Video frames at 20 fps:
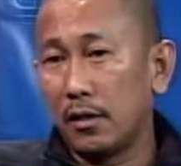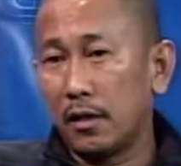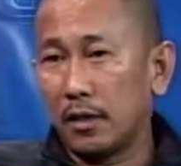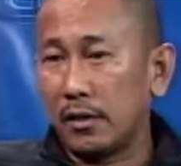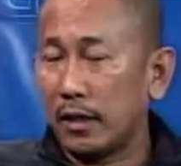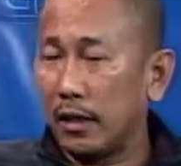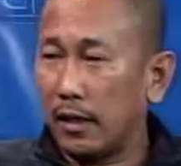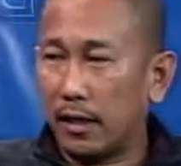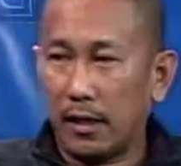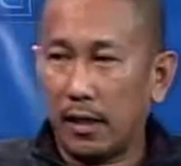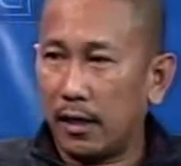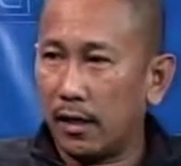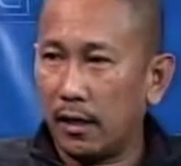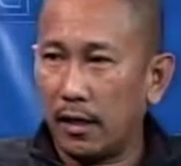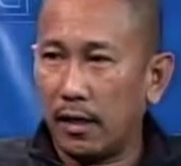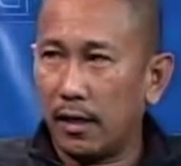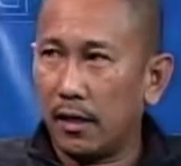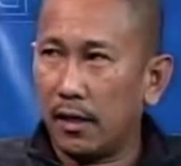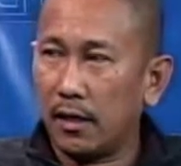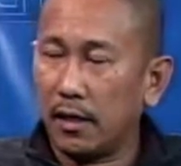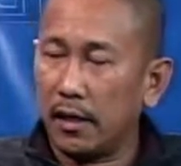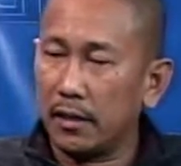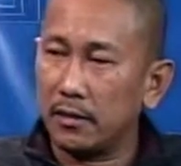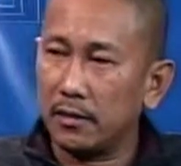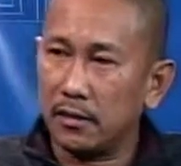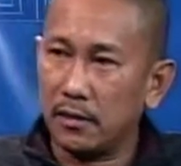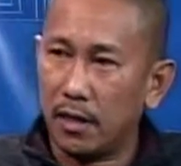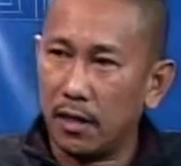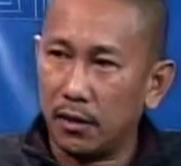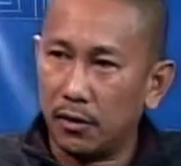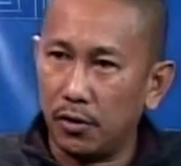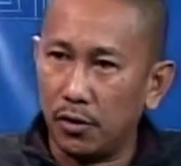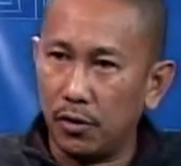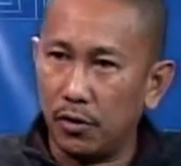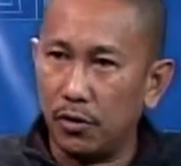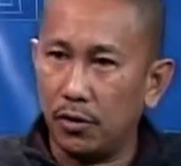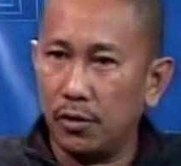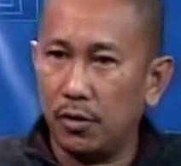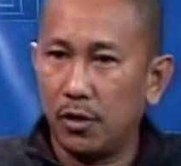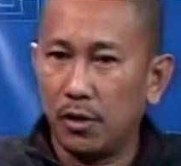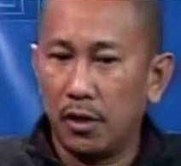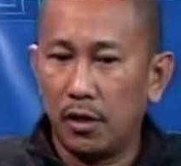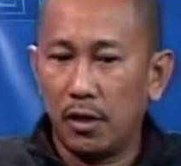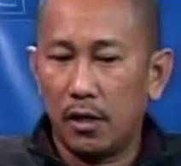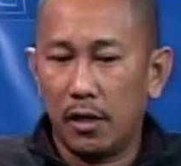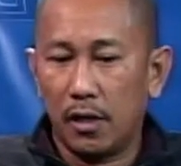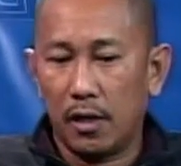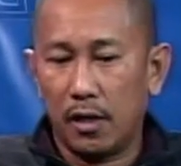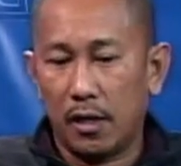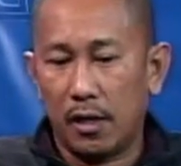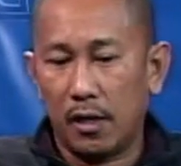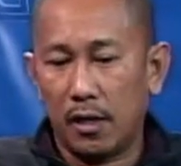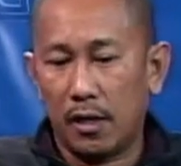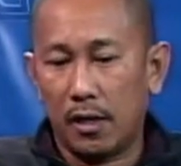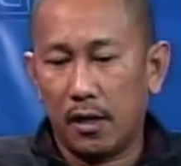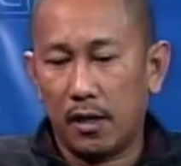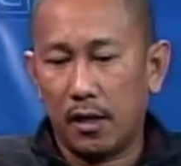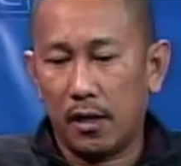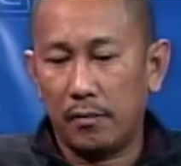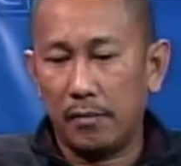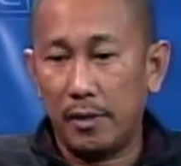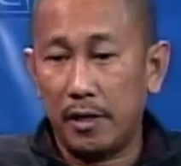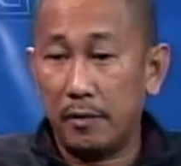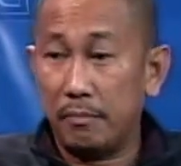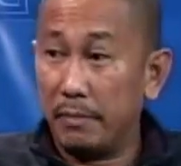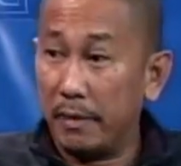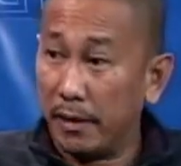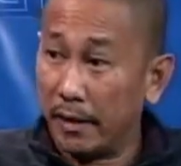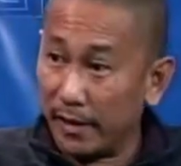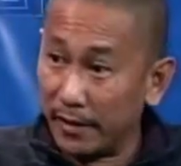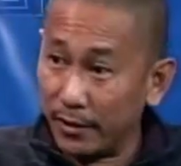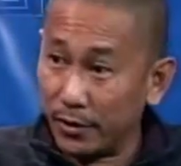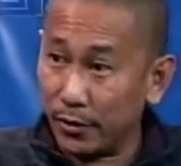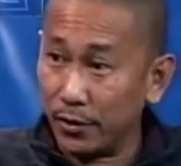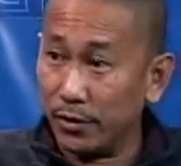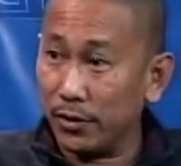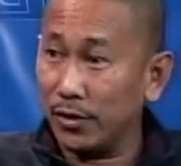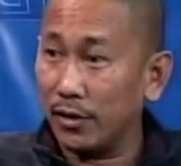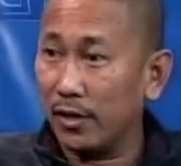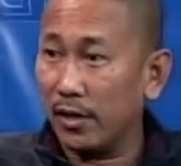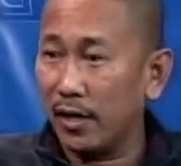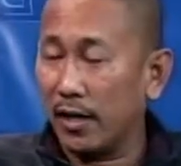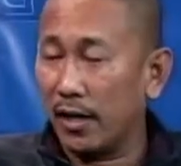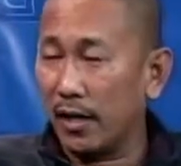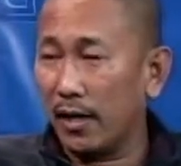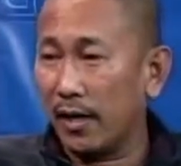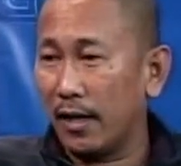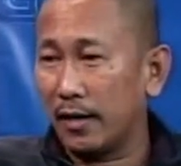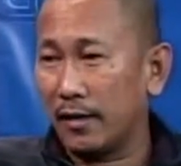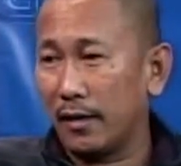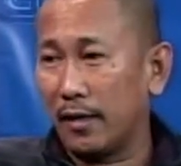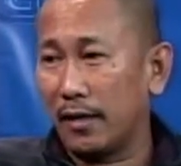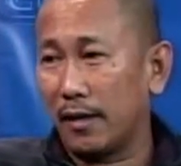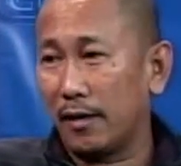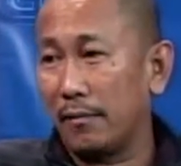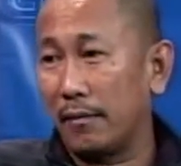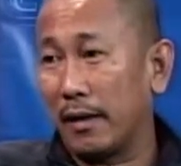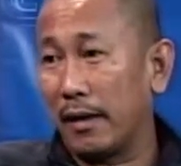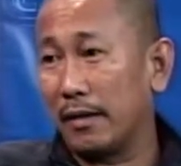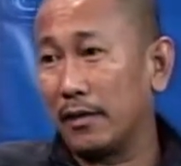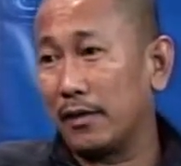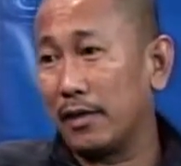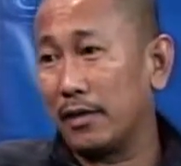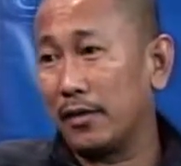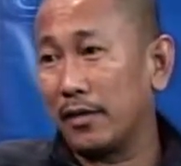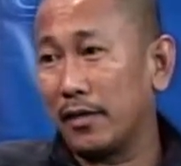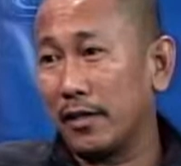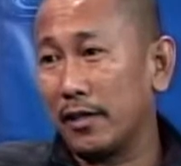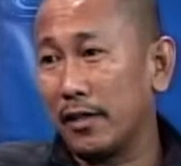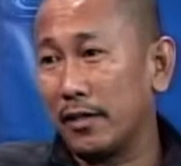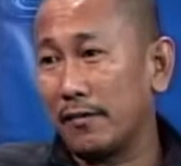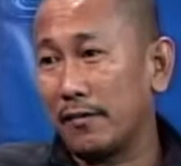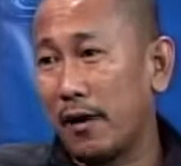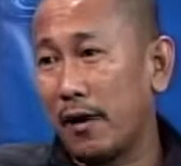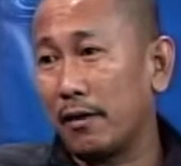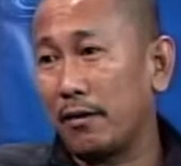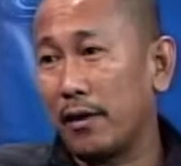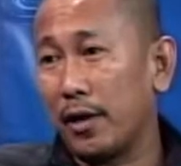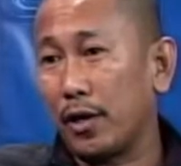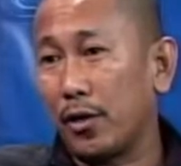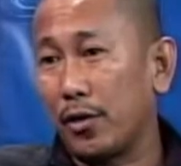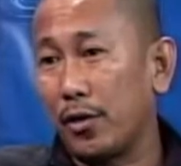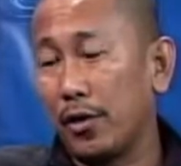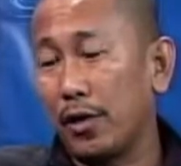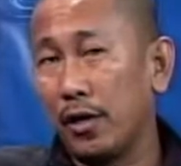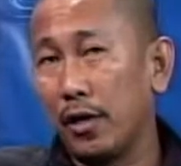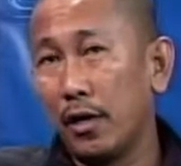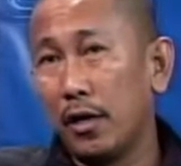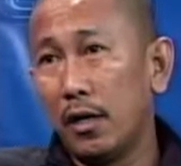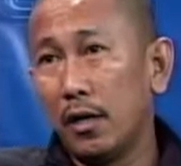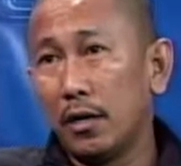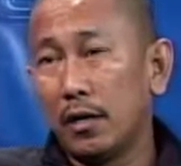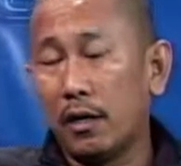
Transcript: At talagang uh, kahit saan ko uh, binibiya ito, uh, -oh. talaga maganda yung kanyang track record. Uh-oh.